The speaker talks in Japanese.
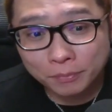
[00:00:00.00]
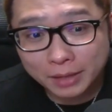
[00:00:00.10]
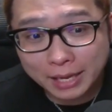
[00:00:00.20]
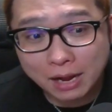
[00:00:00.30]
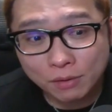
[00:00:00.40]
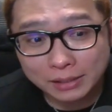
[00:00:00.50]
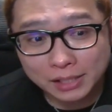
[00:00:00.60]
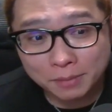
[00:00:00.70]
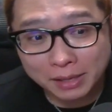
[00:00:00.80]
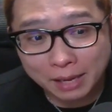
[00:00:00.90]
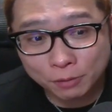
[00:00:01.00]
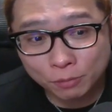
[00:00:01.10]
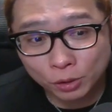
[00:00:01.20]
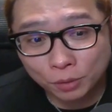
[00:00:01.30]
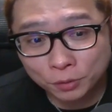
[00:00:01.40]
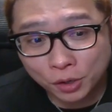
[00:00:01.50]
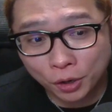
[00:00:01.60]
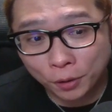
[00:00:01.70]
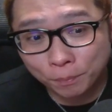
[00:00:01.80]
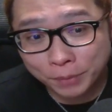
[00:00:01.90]
でなおかつ今ダブルボトム
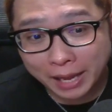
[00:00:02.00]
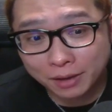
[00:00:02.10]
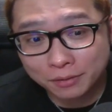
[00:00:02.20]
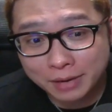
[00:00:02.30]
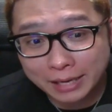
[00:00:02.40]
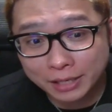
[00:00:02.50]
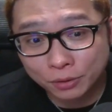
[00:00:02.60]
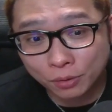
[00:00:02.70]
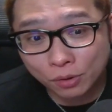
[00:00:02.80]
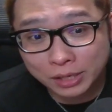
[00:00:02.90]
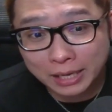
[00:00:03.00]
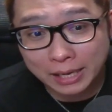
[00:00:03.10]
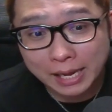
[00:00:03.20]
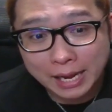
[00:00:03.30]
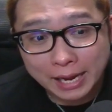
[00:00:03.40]
のネックラインっていうところに、